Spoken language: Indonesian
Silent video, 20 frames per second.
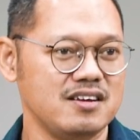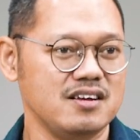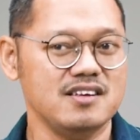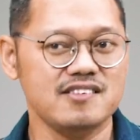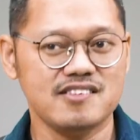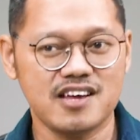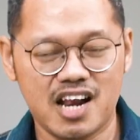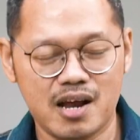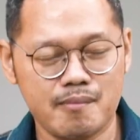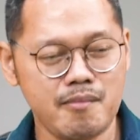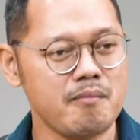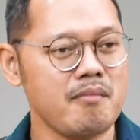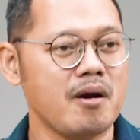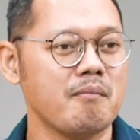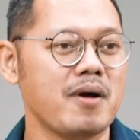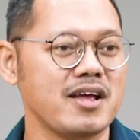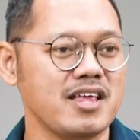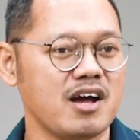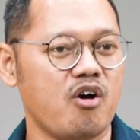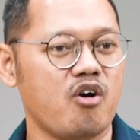Di sana
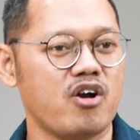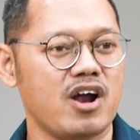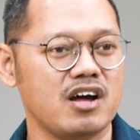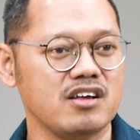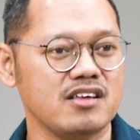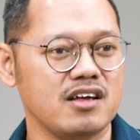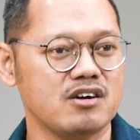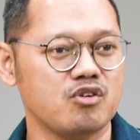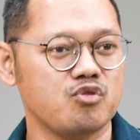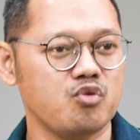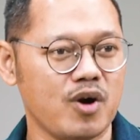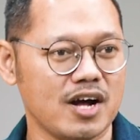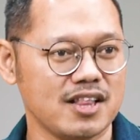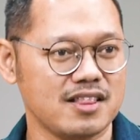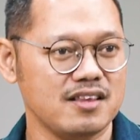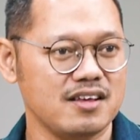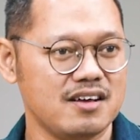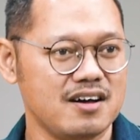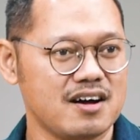memang banyak orang yang kuat.